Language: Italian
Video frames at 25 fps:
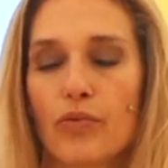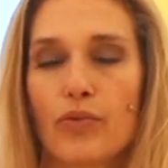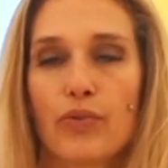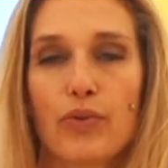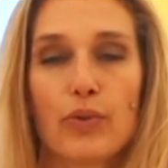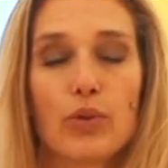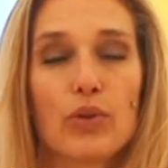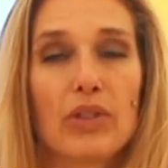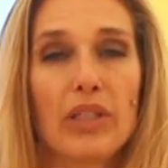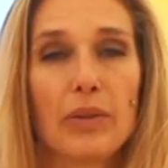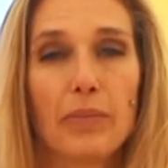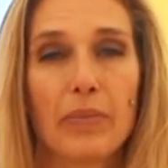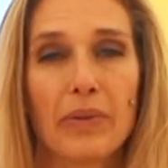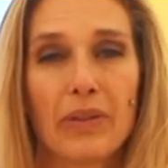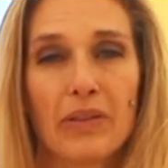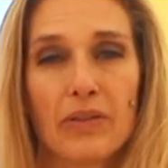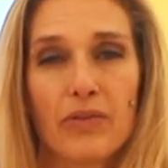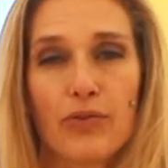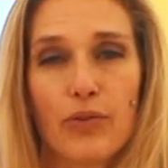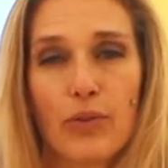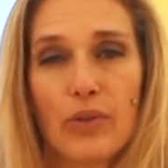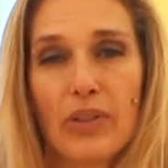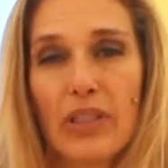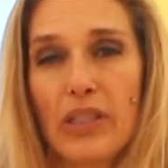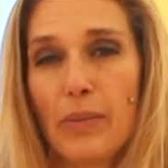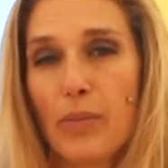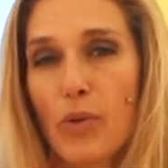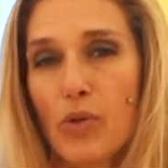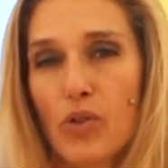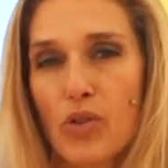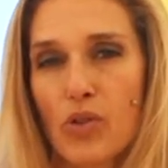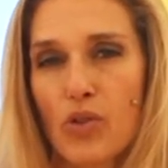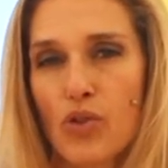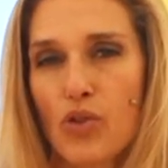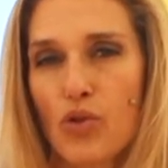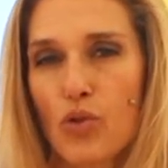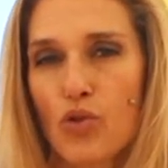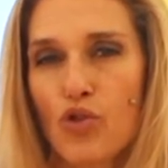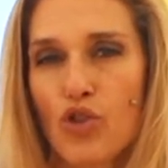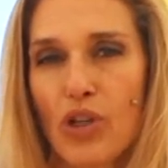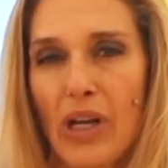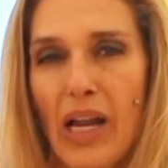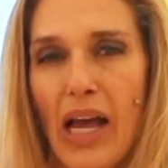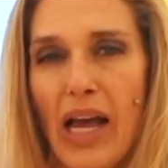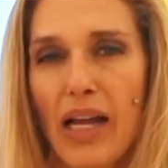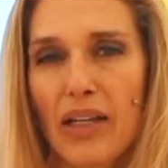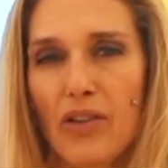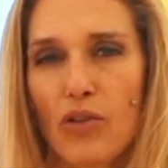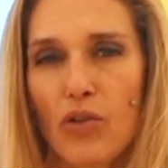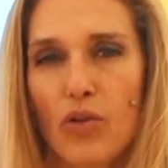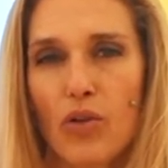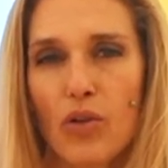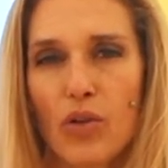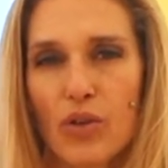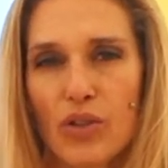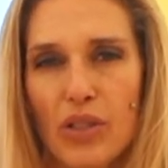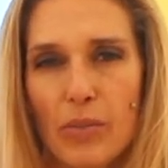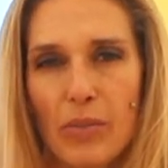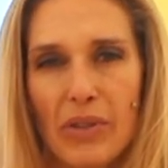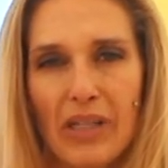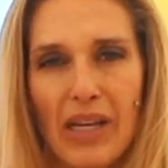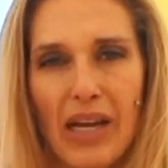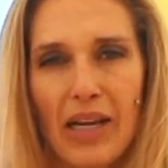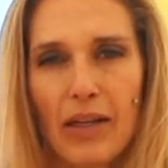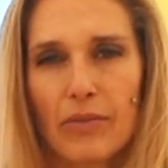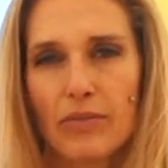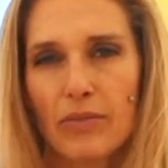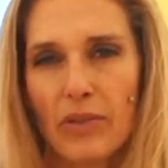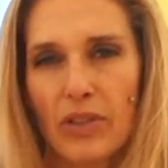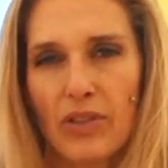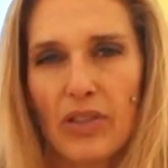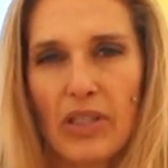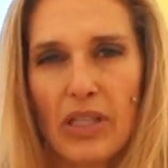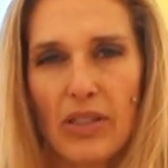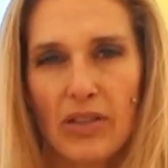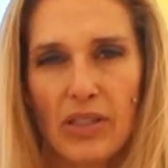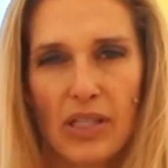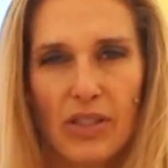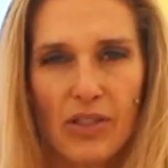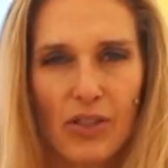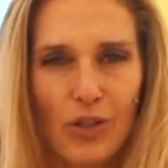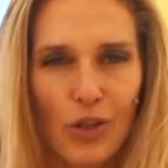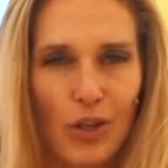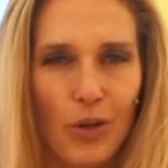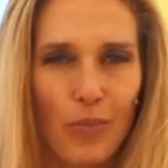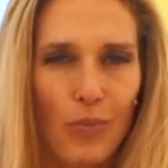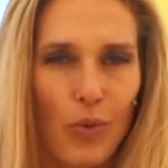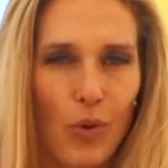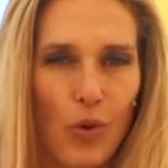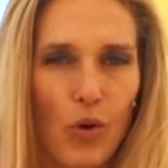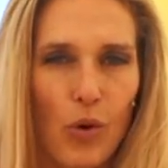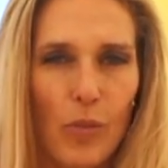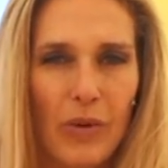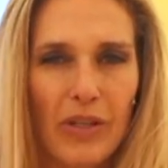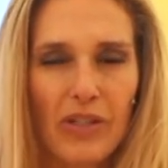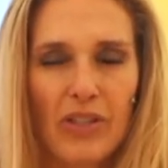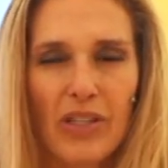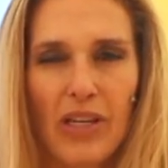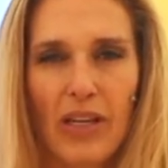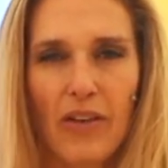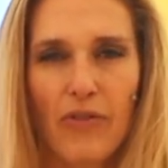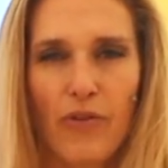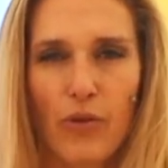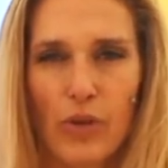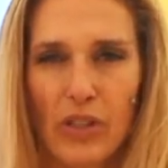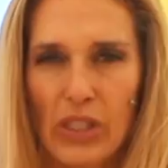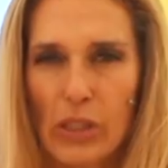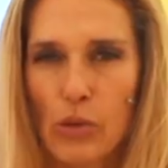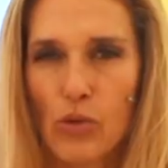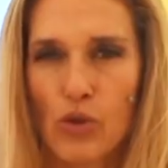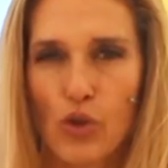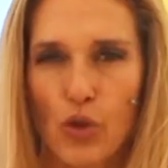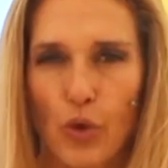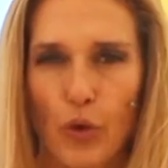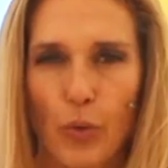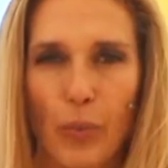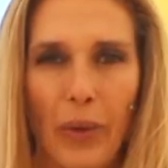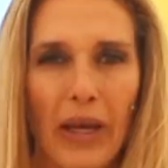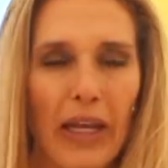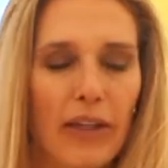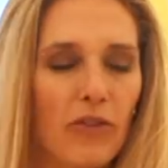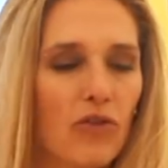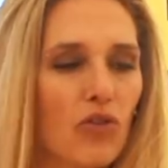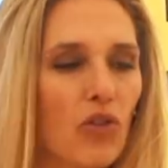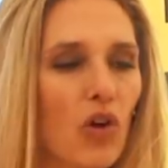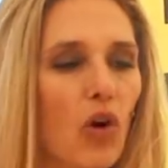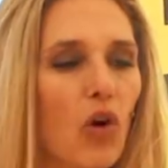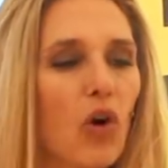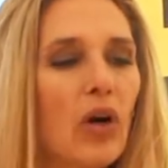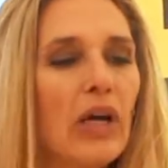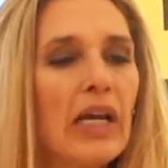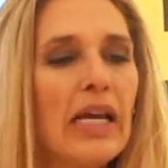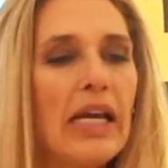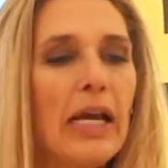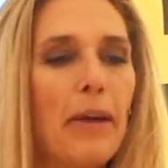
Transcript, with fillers: frutti, frutti di bosco surgelato così mi dà una sensazione un po' come se fosse un sorbetto,